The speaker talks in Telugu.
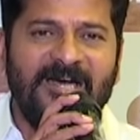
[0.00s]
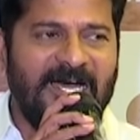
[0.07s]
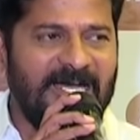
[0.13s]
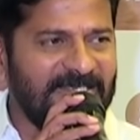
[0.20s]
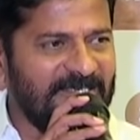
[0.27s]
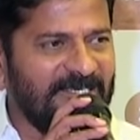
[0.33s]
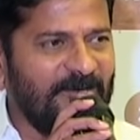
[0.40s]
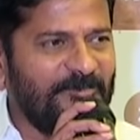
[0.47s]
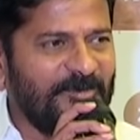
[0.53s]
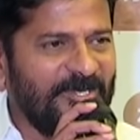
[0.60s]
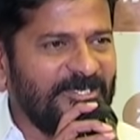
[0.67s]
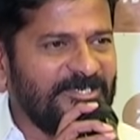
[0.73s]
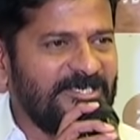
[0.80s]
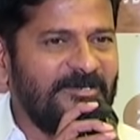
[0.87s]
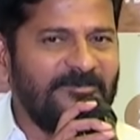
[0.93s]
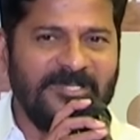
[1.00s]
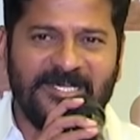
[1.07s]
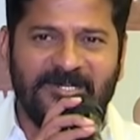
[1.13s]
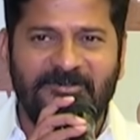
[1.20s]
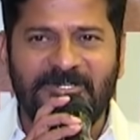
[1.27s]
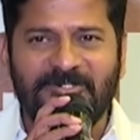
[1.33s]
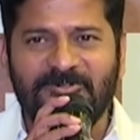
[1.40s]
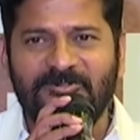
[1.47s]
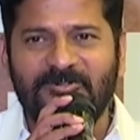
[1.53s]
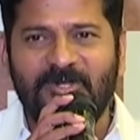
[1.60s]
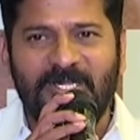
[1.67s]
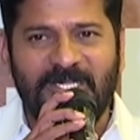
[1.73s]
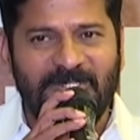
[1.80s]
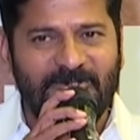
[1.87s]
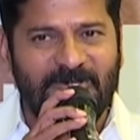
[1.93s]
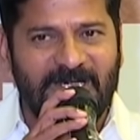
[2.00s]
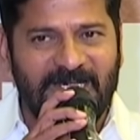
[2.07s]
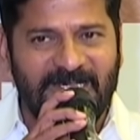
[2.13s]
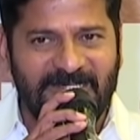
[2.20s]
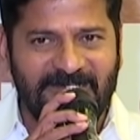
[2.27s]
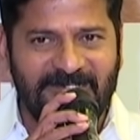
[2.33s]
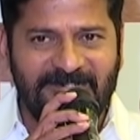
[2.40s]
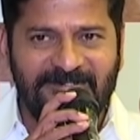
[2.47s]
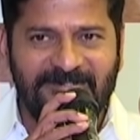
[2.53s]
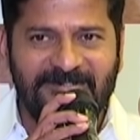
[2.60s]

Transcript: ఆర్థిక ప్రయోజనం నెరవేరుతుందో లేదో కానీ